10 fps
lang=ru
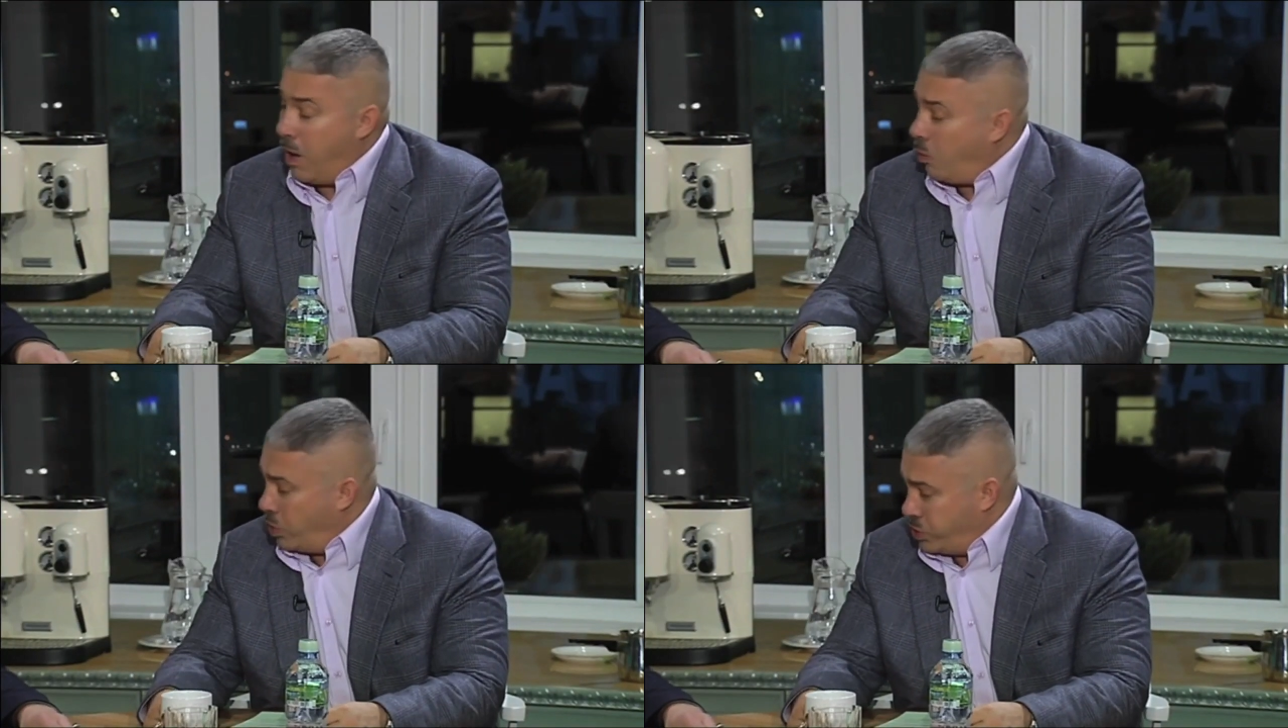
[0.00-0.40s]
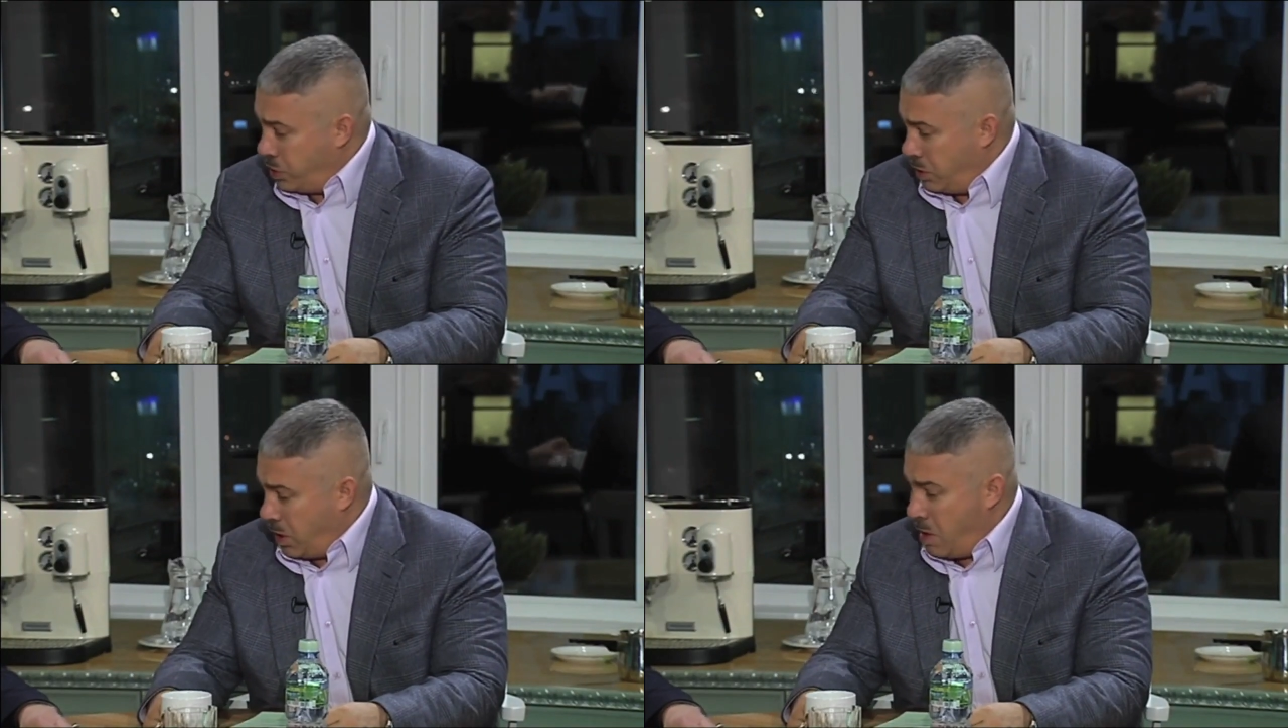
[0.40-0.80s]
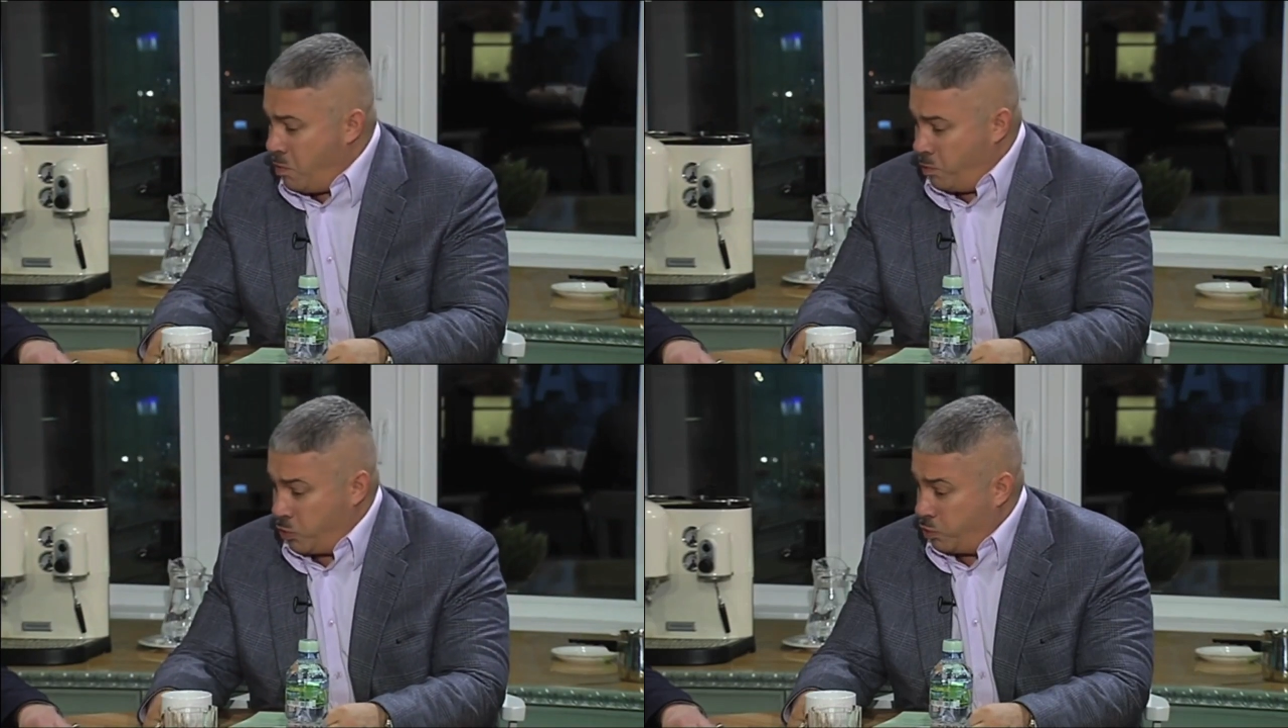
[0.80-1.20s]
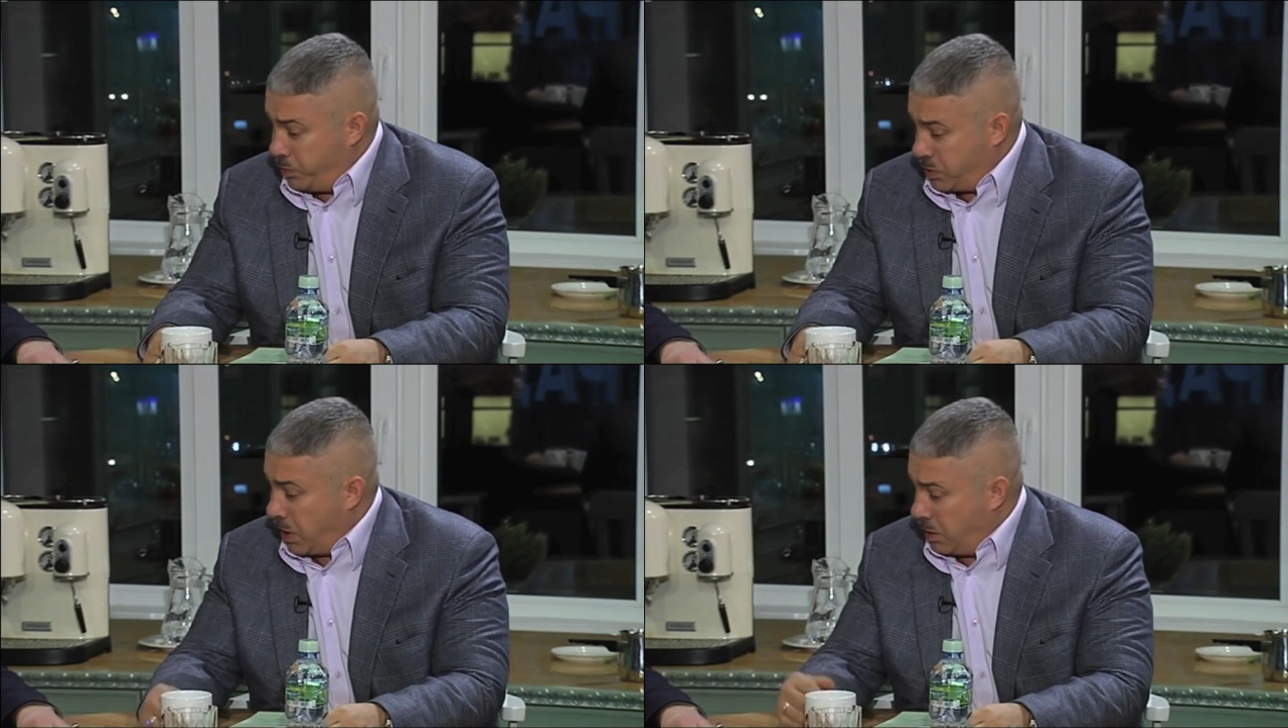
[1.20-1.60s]
Короче, я ему буду
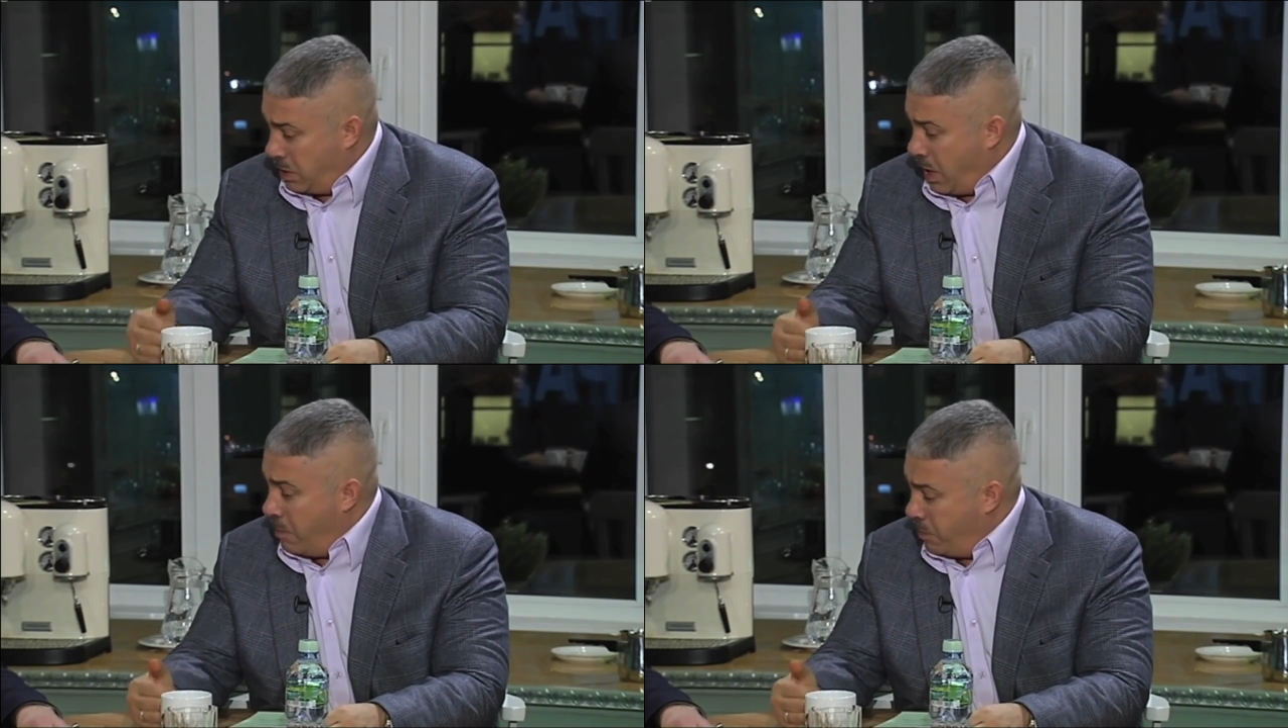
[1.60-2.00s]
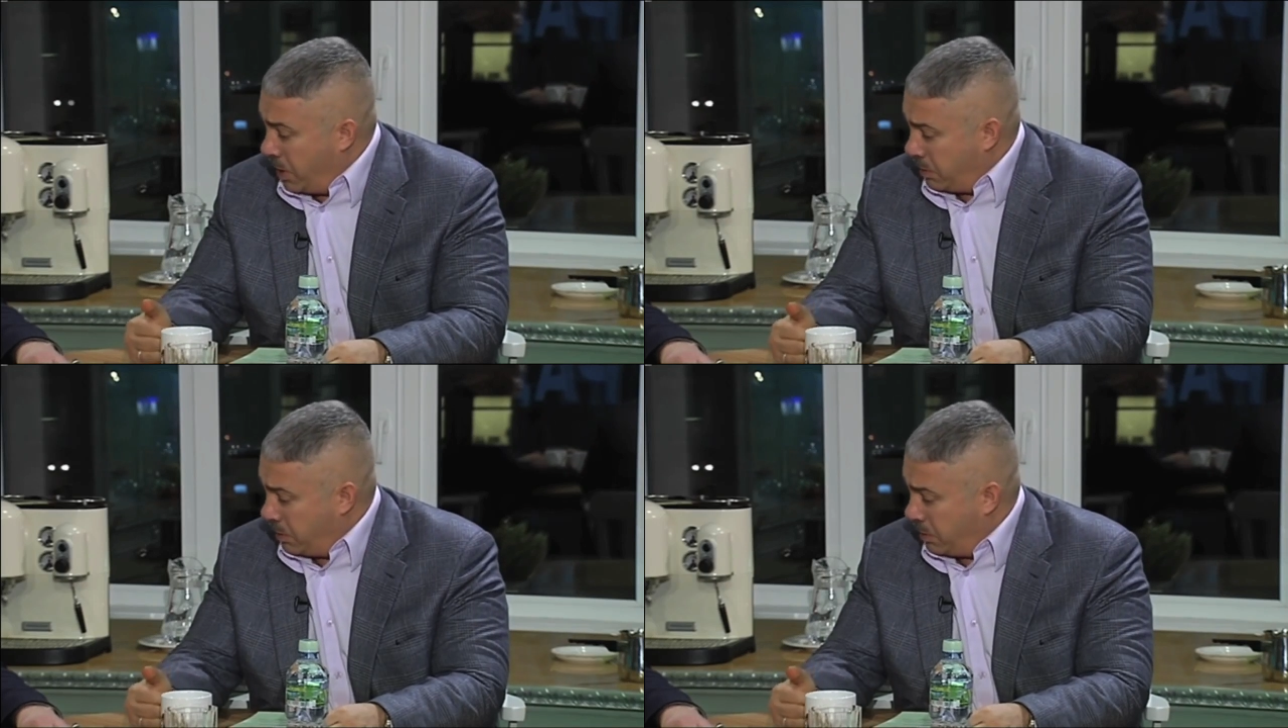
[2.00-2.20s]
писать днями